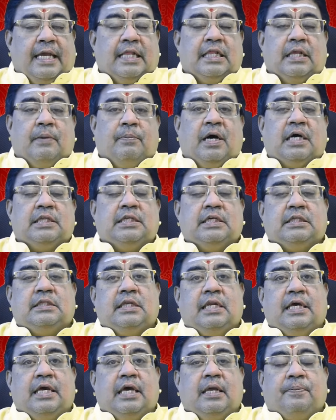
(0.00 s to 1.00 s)
இந்த
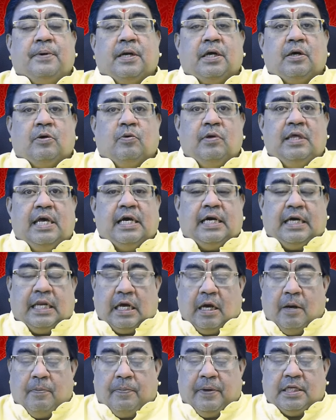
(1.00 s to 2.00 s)
மாதத்தில் ஏற்படக்கூடிய
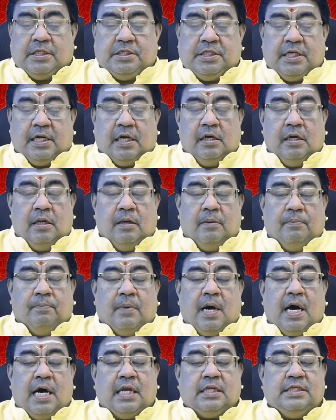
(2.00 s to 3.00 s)
கிரக பயிற்சிகள்
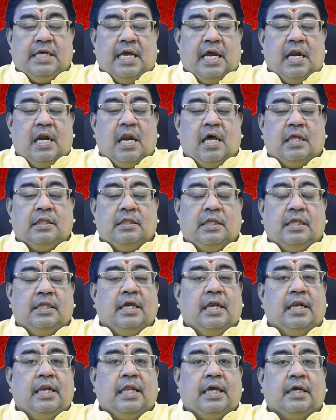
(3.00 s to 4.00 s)
மார்ச் ஏழாம்
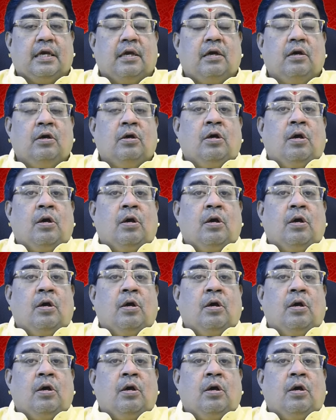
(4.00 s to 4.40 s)
தேதி அன்னைக்கு